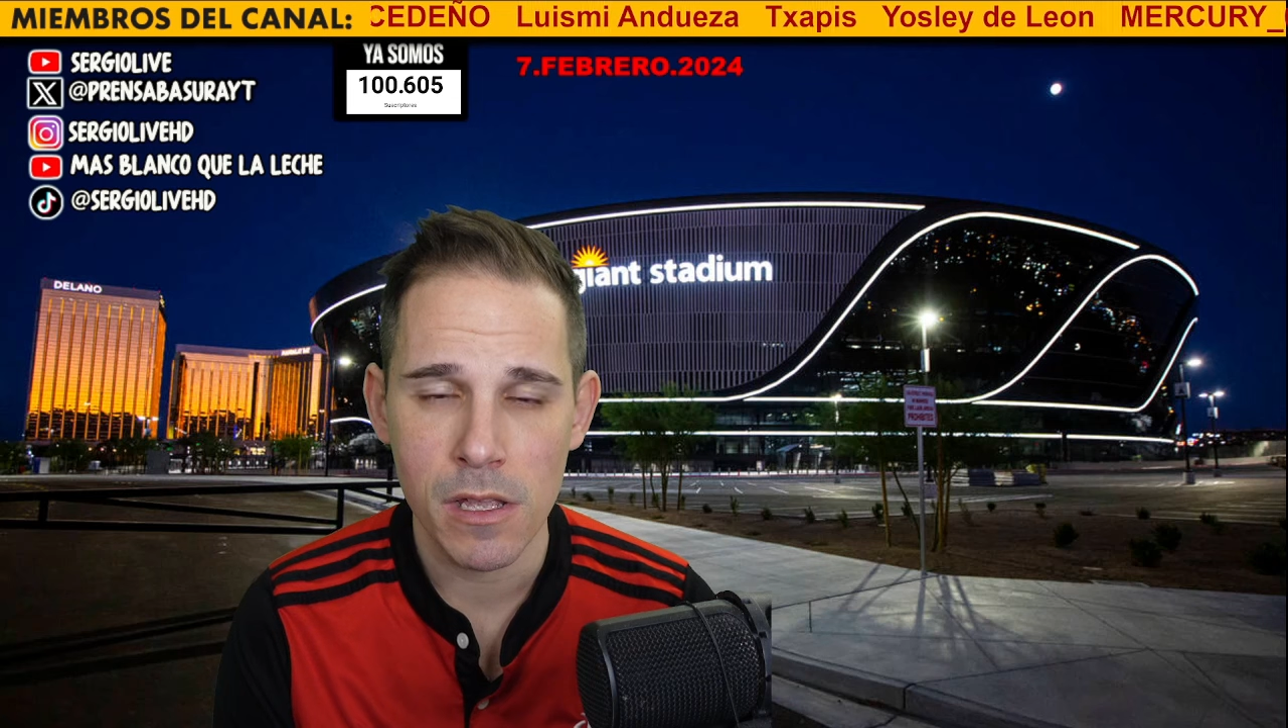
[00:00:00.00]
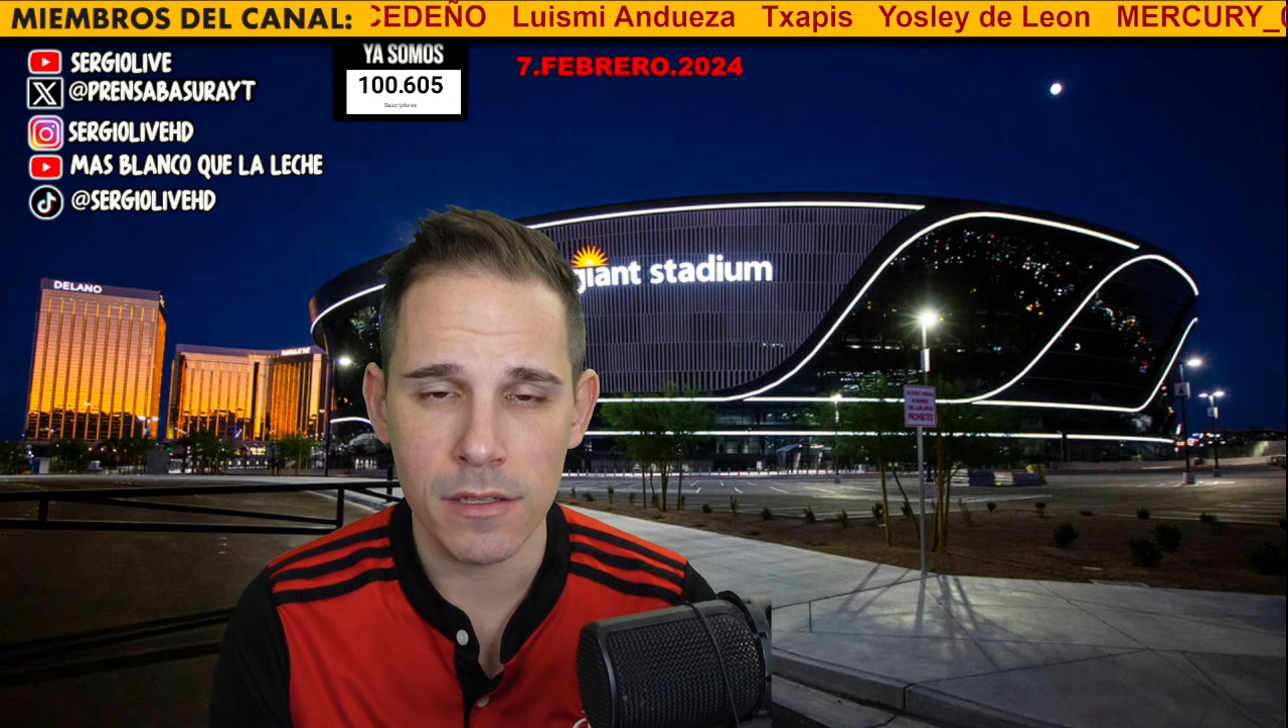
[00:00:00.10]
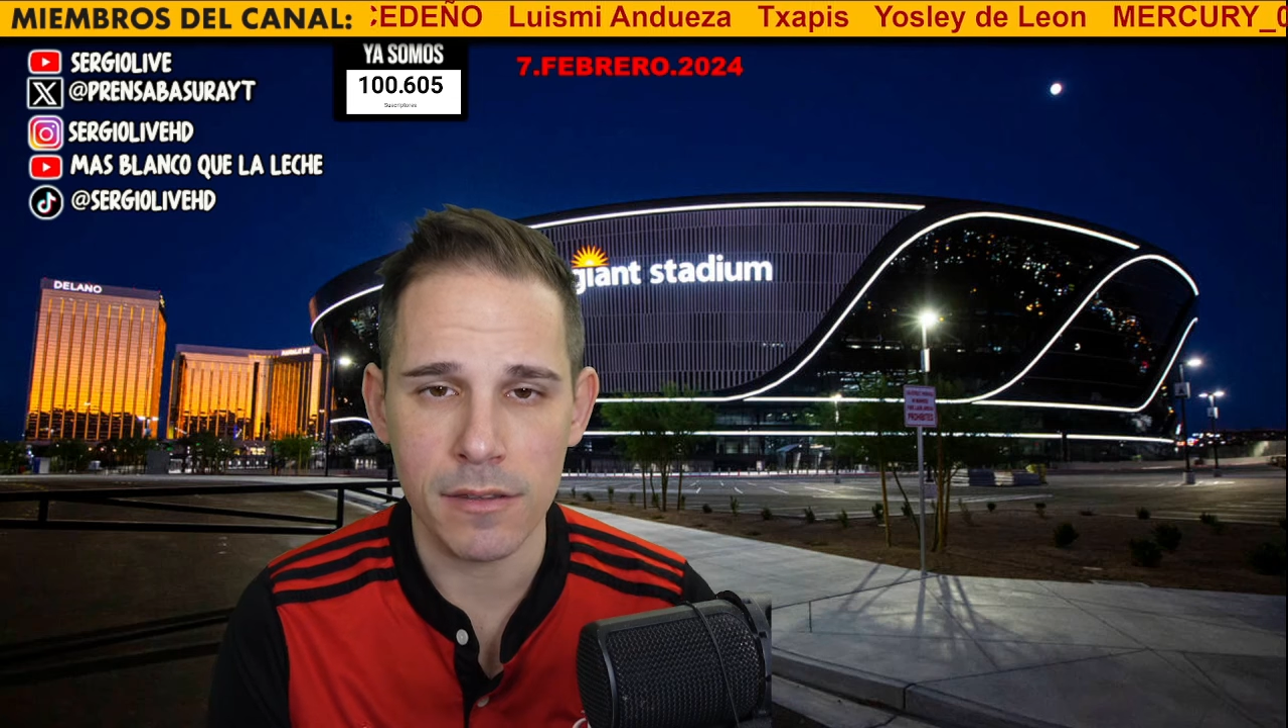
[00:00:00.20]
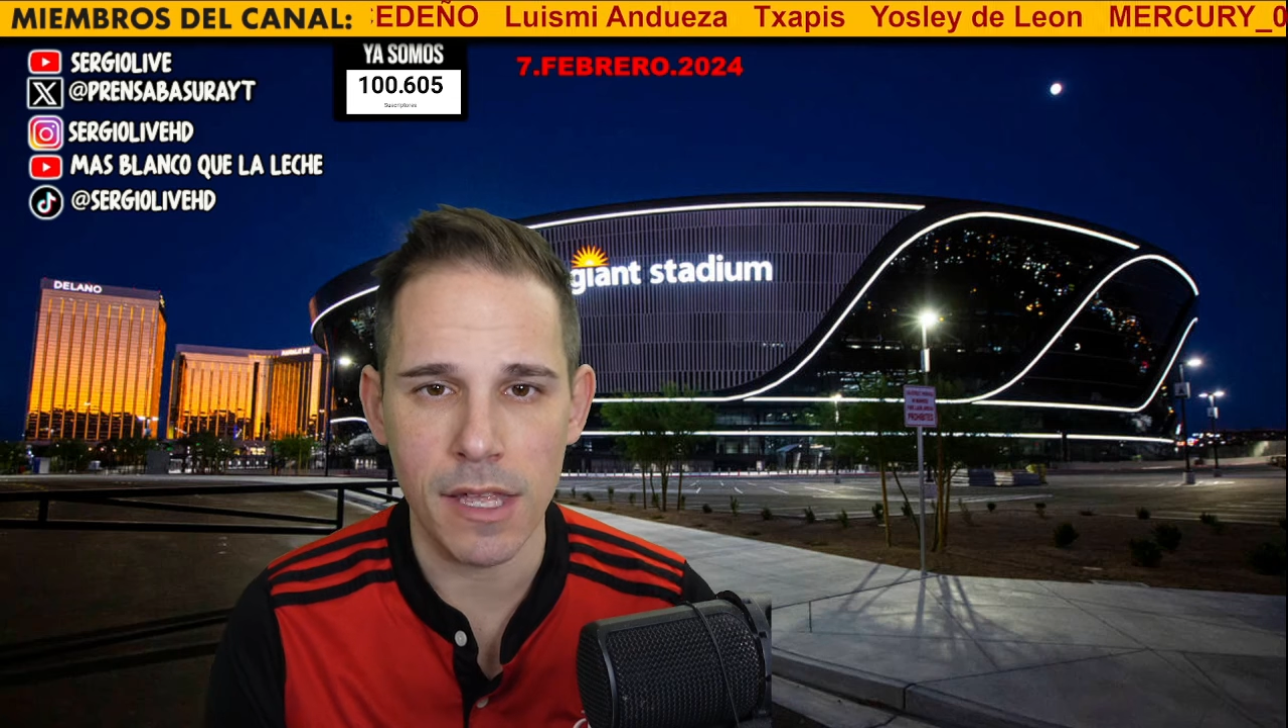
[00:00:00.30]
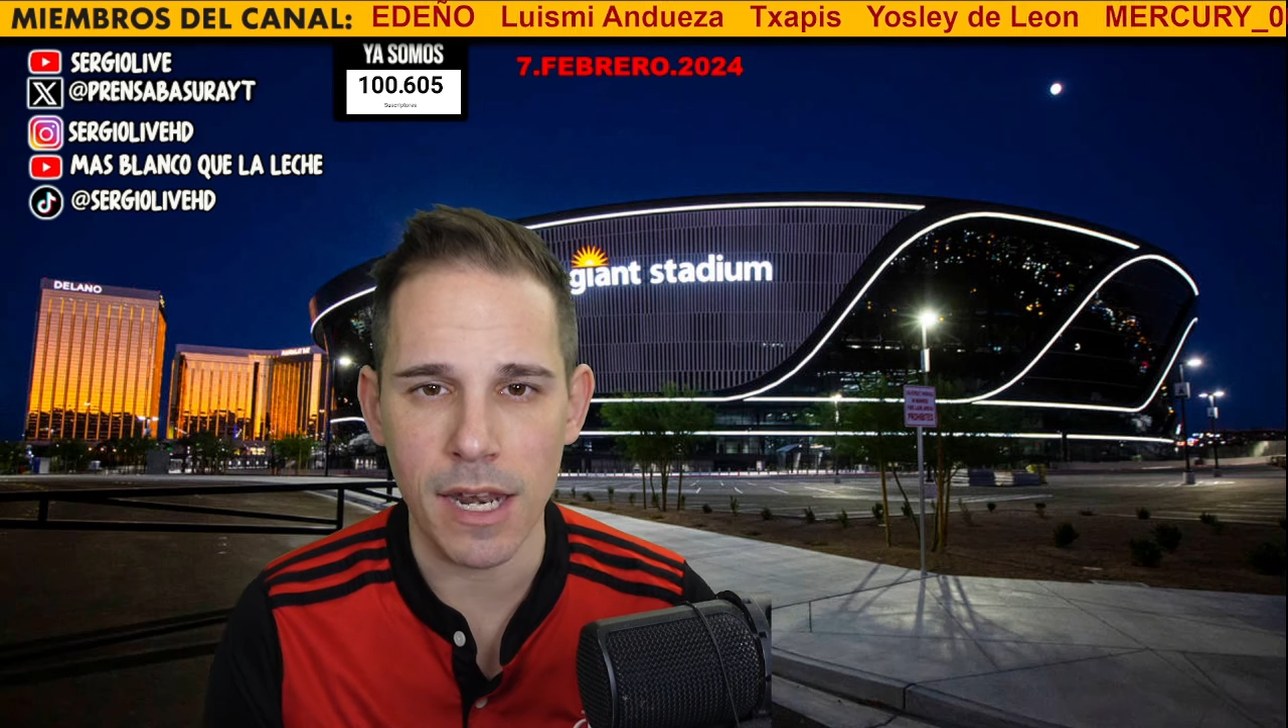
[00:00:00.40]

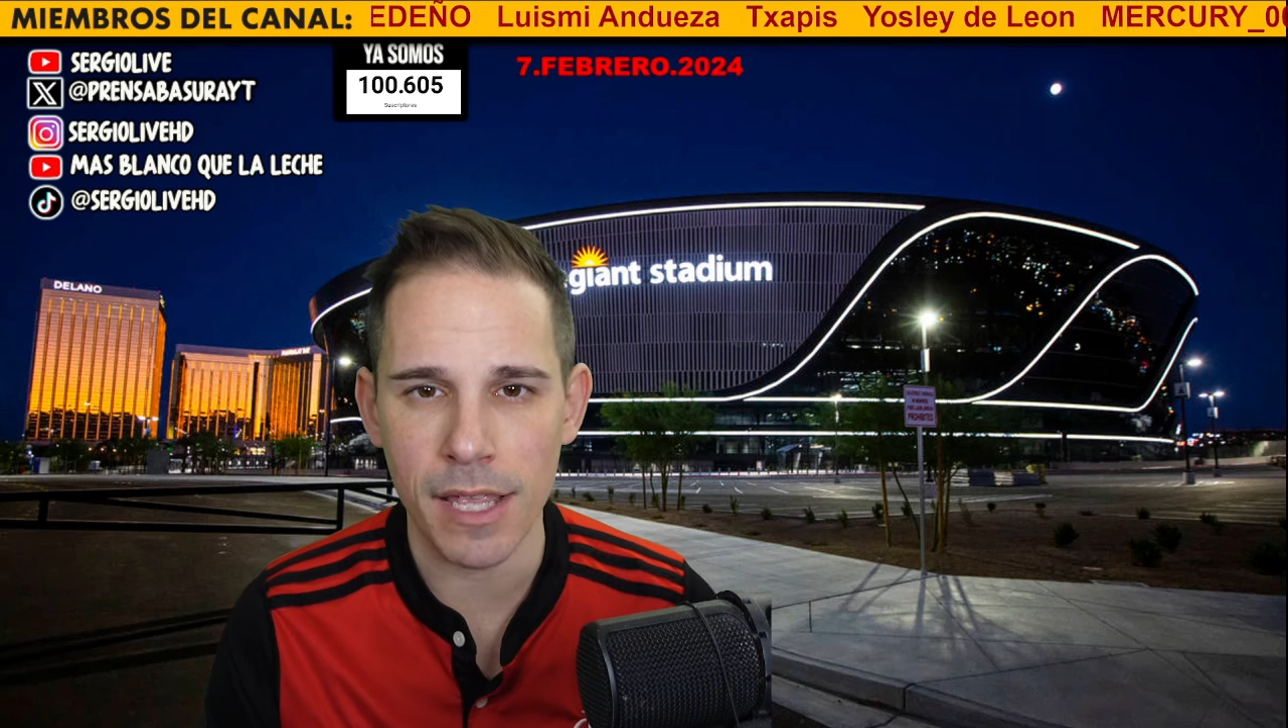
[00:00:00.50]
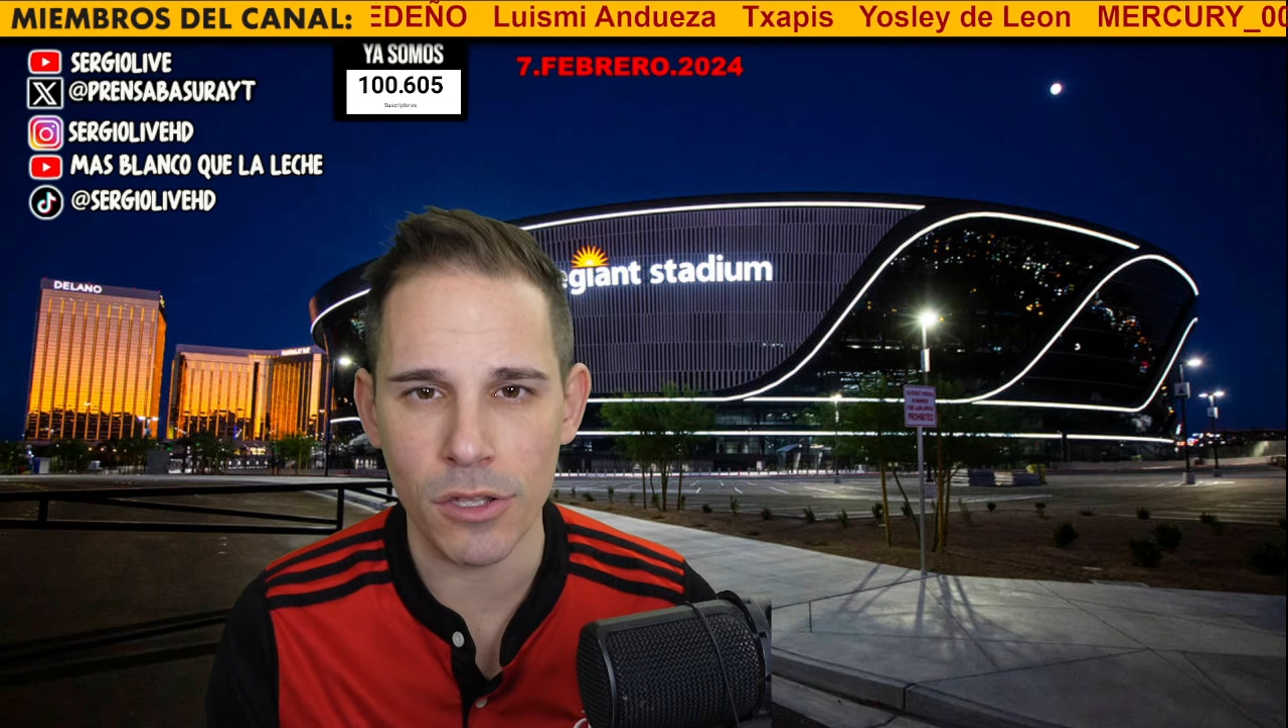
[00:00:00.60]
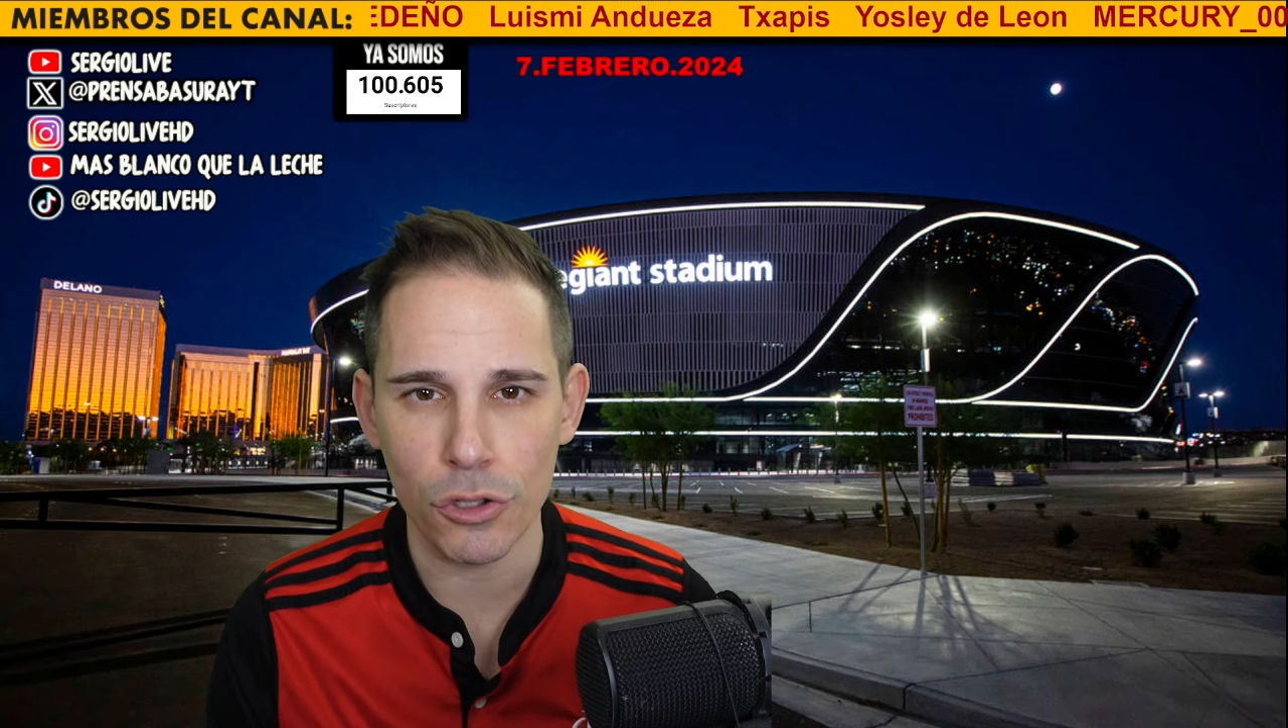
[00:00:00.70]
del año